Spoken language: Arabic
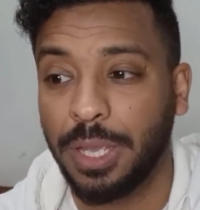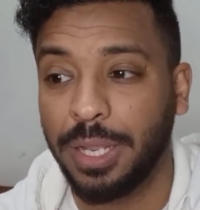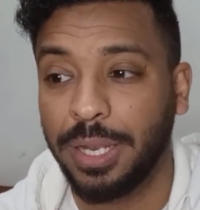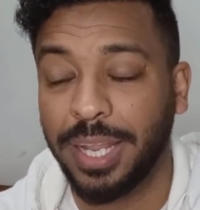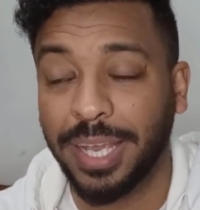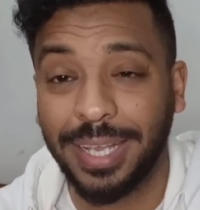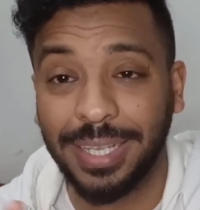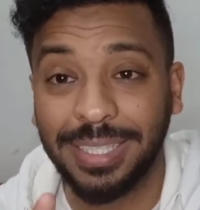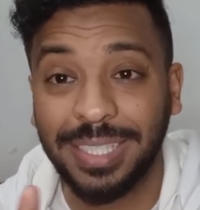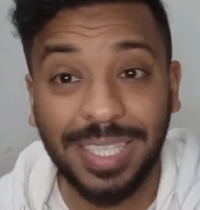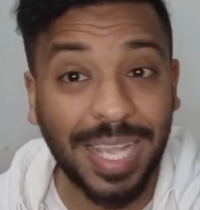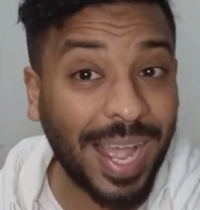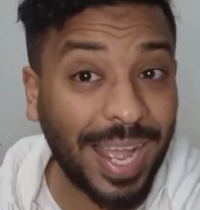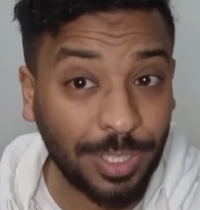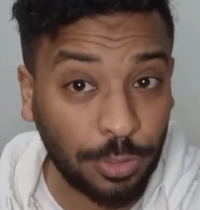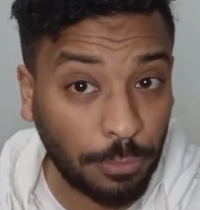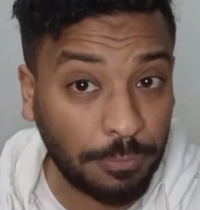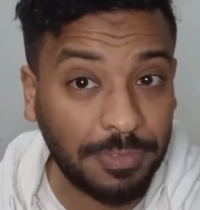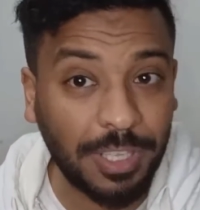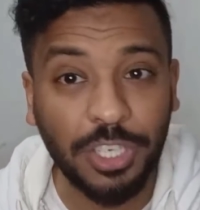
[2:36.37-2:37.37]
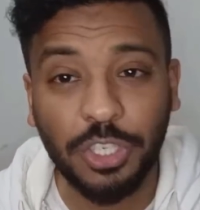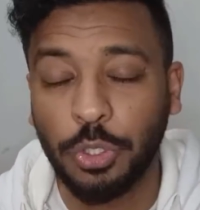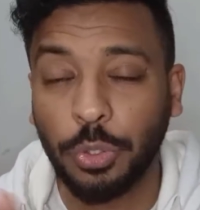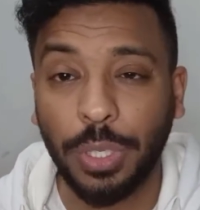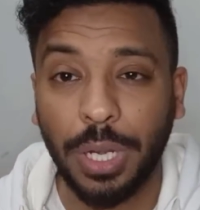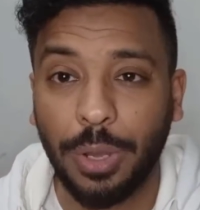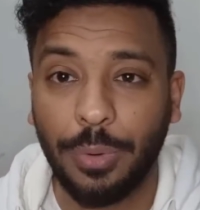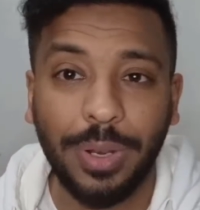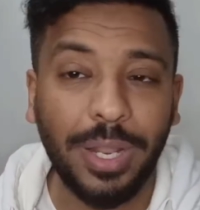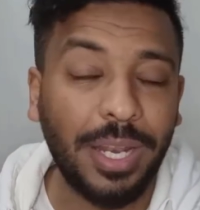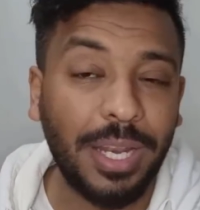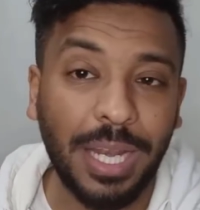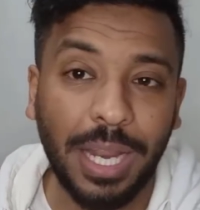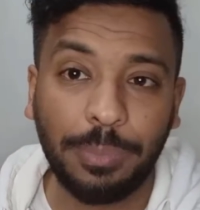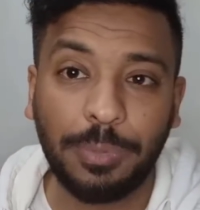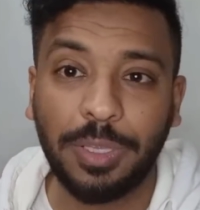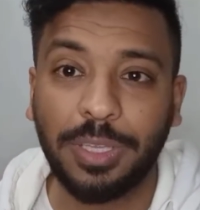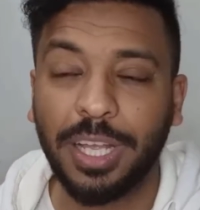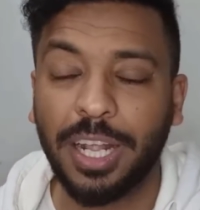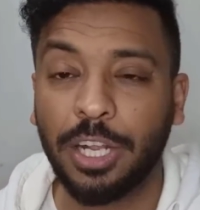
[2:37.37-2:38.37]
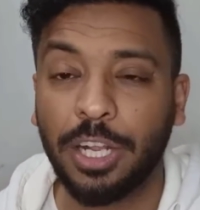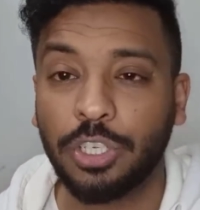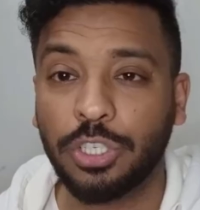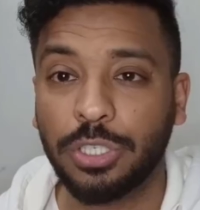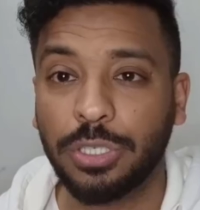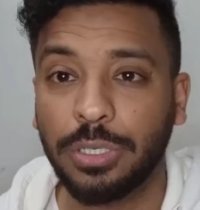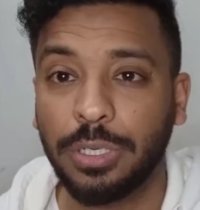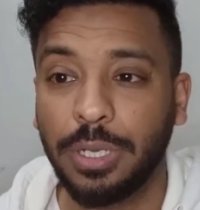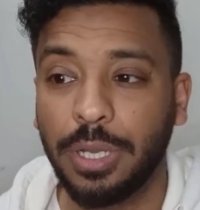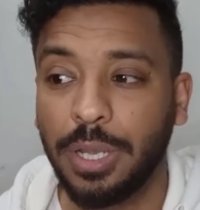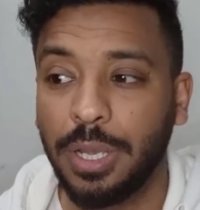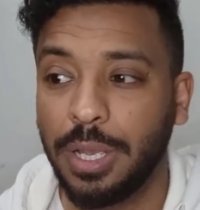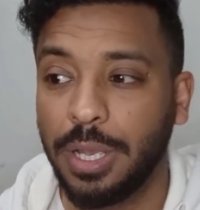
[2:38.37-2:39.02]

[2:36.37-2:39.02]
لكن ساعده في ده الشوط الاولاني لعبه الترجي